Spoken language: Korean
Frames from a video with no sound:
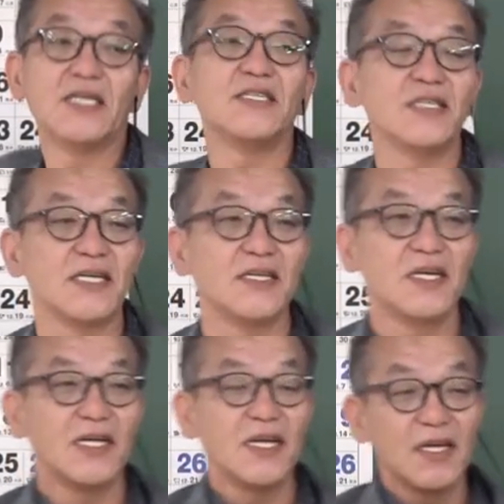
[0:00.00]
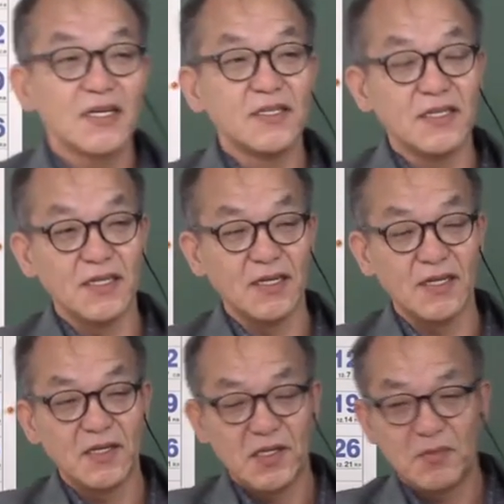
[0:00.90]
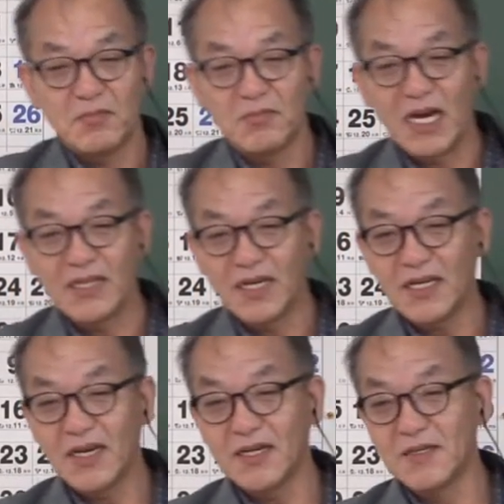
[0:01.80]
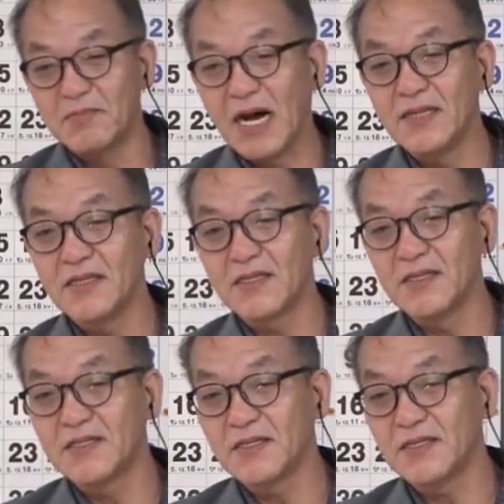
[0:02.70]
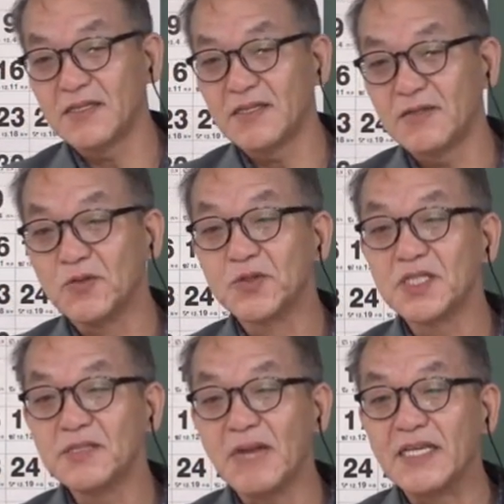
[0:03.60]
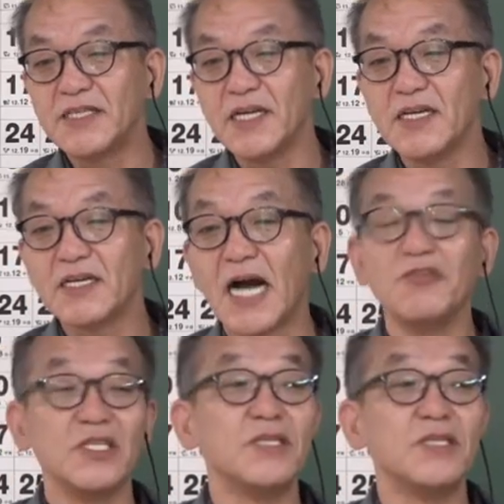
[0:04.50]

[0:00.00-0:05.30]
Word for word: 그리고 이제 그 만약에 그 만, 그, 저, 구성 만세력 가지고